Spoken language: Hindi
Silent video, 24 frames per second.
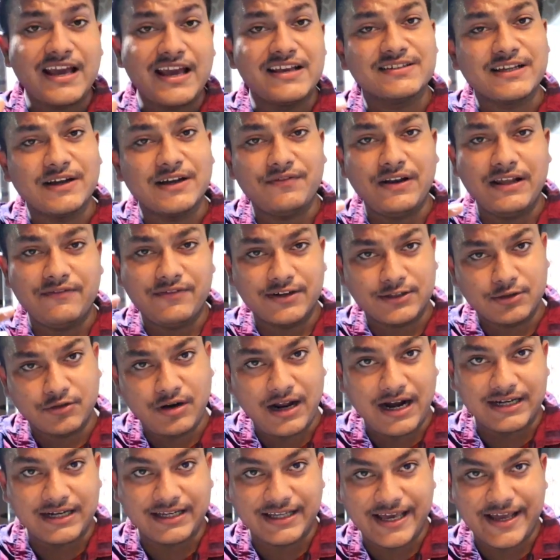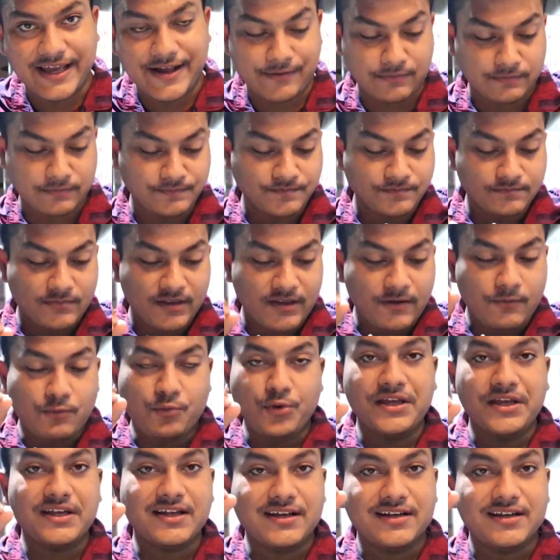इसका फ्लेवर थोड़ा हटके है
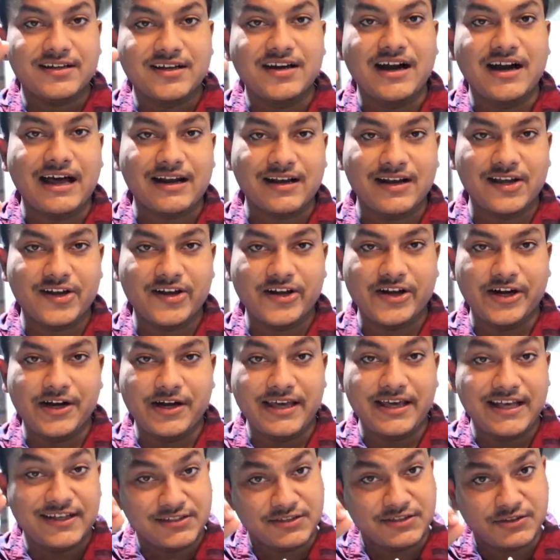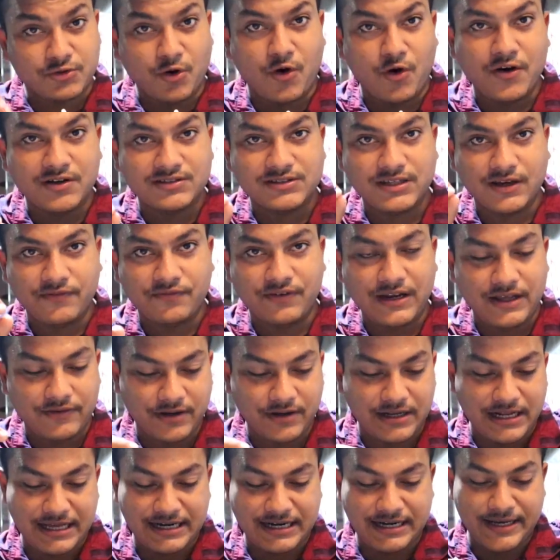वो एक गार्लिक का एक स्ट्रॉन्ग सा
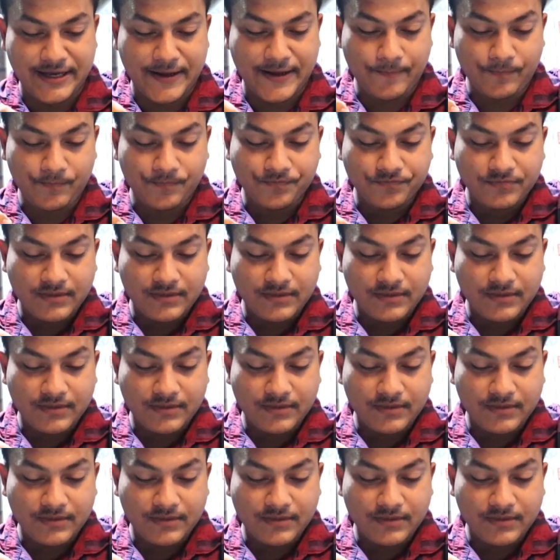फ्लेवर आ रहा है